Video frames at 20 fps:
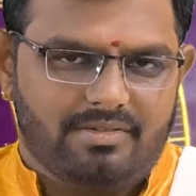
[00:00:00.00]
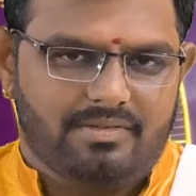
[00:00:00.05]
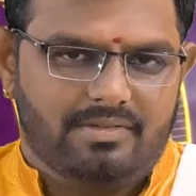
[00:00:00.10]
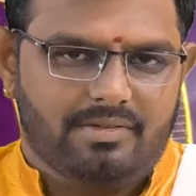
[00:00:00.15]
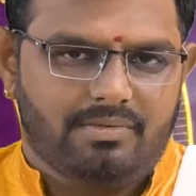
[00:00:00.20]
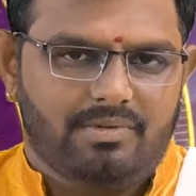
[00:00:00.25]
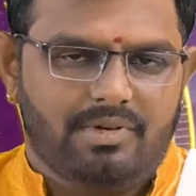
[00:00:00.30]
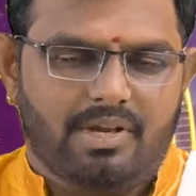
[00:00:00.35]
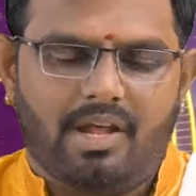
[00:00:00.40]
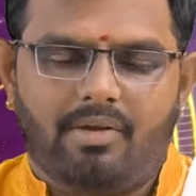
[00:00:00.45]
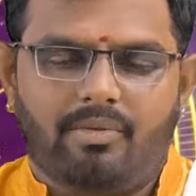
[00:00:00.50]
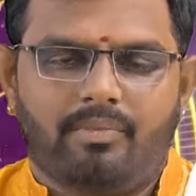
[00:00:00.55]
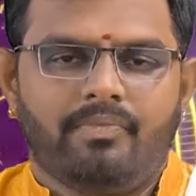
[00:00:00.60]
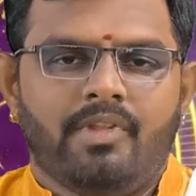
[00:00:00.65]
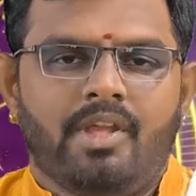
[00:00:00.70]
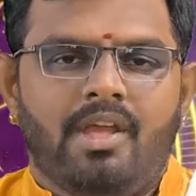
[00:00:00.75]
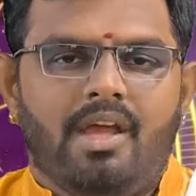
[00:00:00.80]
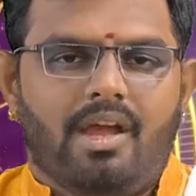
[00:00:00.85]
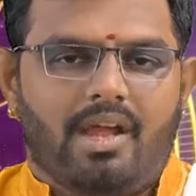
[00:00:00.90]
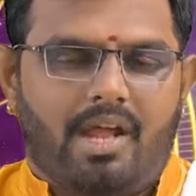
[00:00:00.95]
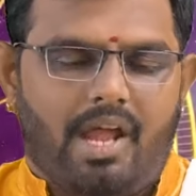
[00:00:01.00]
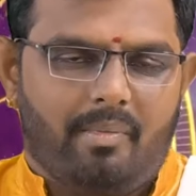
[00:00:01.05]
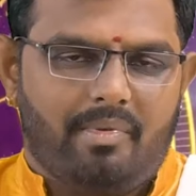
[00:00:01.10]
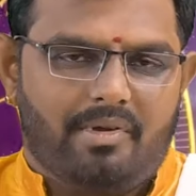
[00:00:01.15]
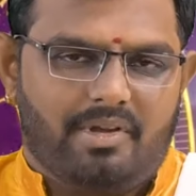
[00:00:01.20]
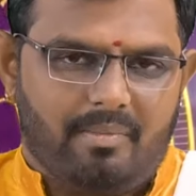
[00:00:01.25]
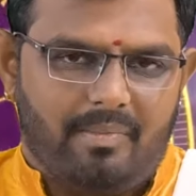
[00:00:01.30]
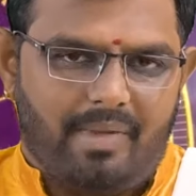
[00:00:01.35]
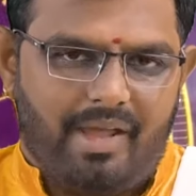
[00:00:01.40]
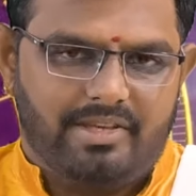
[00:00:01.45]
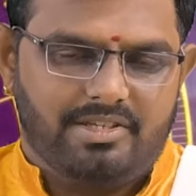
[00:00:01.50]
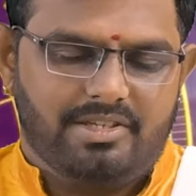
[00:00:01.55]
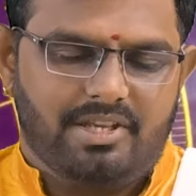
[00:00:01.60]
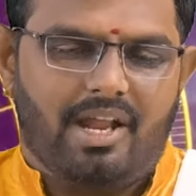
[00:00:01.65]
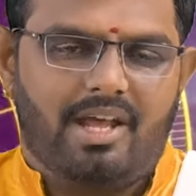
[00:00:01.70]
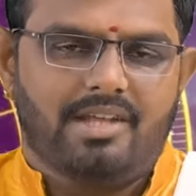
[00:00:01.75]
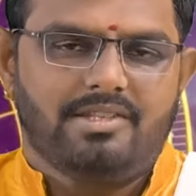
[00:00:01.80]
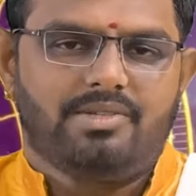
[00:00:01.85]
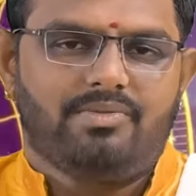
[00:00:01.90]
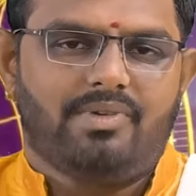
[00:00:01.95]
చేస్తూ ఉన్నారు కాబట్టి
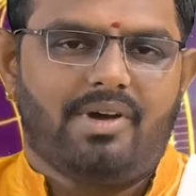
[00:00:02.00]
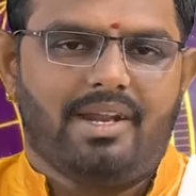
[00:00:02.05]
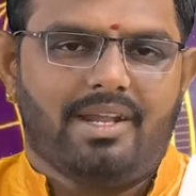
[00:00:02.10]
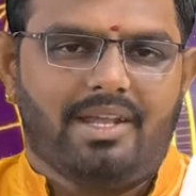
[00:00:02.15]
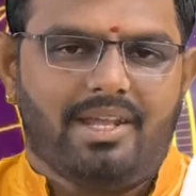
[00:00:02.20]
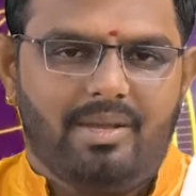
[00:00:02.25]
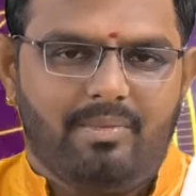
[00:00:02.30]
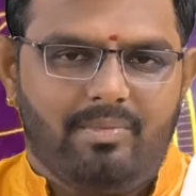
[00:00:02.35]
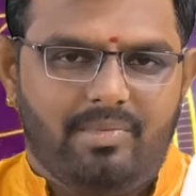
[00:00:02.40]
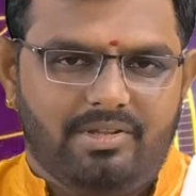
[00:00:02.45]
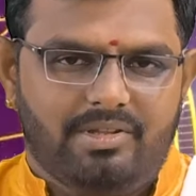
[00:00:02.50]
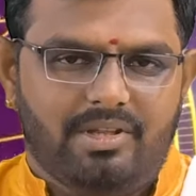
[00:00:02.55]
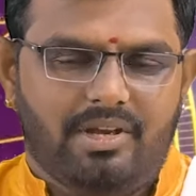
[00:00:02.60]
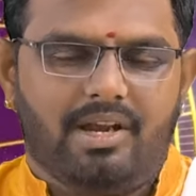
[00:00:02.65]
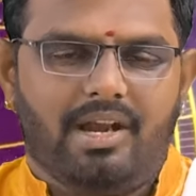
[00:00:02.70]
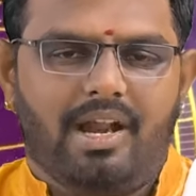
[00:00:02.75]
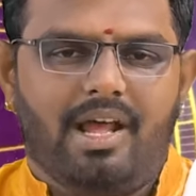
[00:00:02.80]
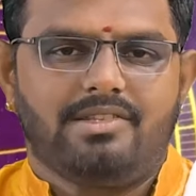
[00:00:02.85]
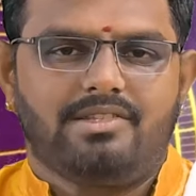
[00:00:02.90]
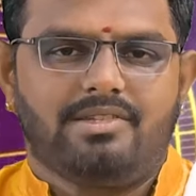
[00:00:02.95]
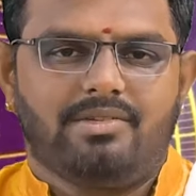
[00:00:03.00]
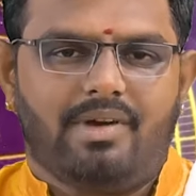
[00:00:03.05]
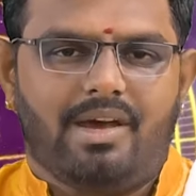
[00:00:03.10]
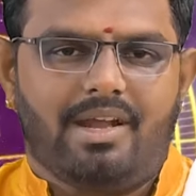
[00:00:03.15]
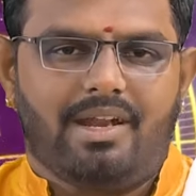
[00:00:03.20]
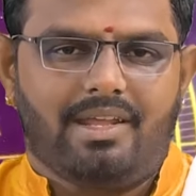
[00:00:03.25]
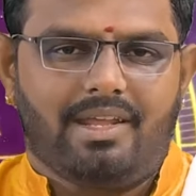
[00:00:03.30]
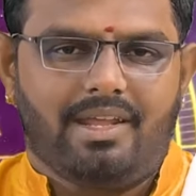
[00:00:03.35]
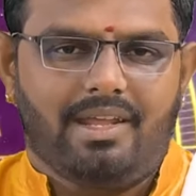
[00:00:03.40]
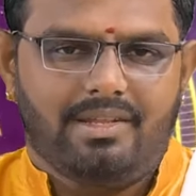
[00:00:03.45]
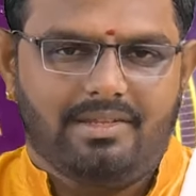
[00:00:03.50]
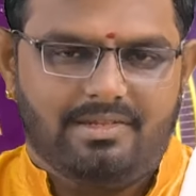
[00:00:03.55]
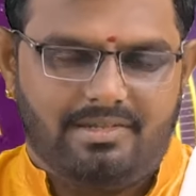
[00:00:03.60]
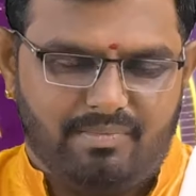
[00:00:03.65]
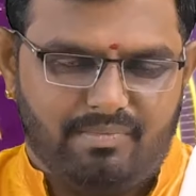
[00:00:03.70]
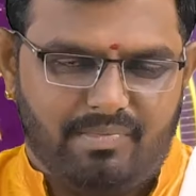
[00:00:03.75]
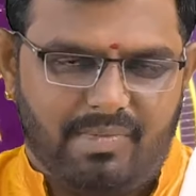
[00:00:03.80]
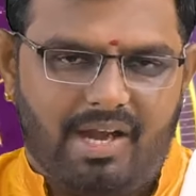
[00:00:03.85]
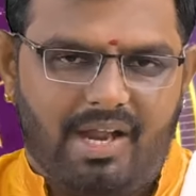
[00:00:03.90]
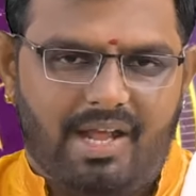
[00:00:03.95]
మేషరాశి వారికి మిథున రాశి వారికి
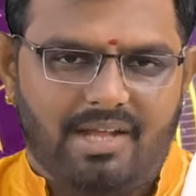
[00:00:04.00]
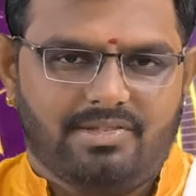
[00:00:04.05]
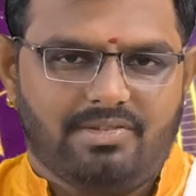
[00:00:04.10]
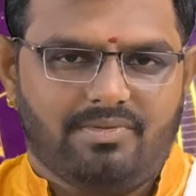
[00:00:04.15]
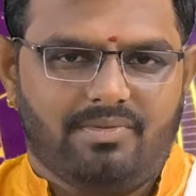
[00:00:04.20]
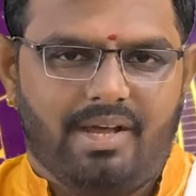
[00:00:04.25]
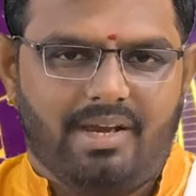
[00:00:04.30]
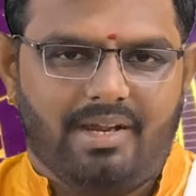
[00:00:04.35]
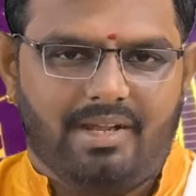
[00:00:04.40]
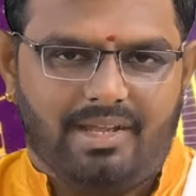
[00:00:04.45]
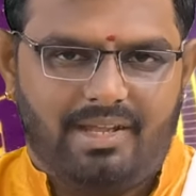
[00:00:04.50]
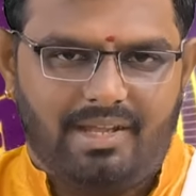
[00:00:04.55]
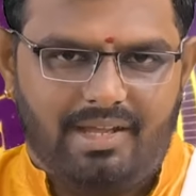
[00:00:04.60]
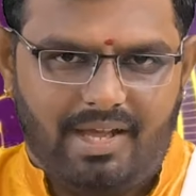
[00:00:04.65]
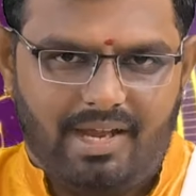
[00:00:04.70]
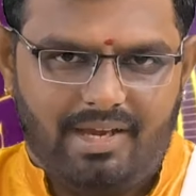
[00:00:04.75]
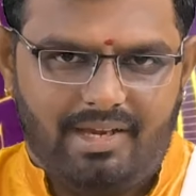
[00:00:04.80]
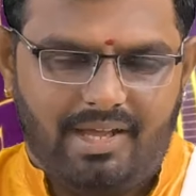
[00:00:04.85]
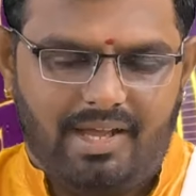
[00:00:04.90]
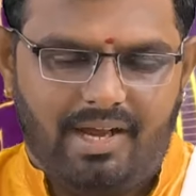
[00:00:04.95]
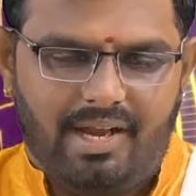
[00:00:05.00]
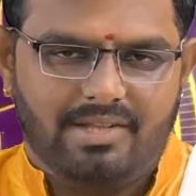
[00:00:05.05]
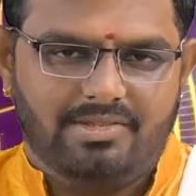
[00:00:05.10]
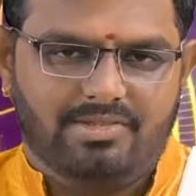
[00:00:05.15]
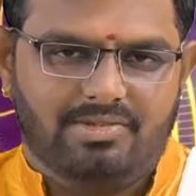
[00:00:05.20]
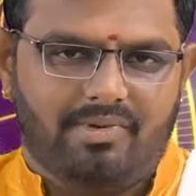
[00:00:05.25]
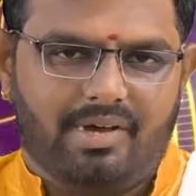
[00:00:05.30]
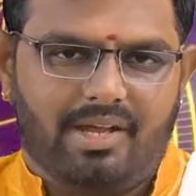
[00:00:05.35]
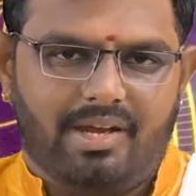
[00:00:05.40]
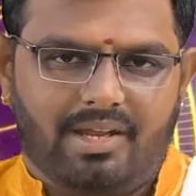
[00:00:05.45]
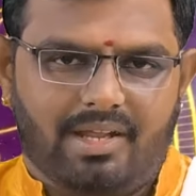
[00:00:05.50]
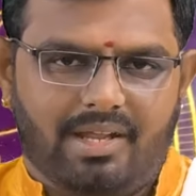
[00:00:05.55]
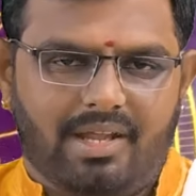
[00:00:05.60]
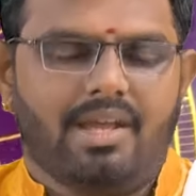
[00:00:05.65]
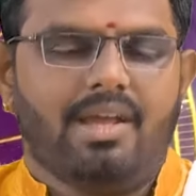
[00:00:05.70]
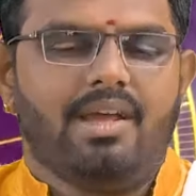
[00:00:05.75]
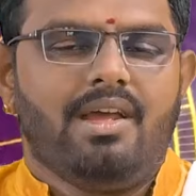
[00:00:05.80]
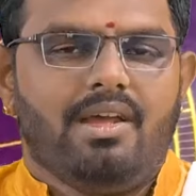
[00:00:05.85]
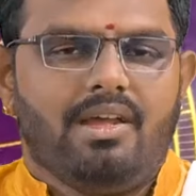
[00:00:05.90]
సింహరాశి వారికి కన్యారాశి వారికి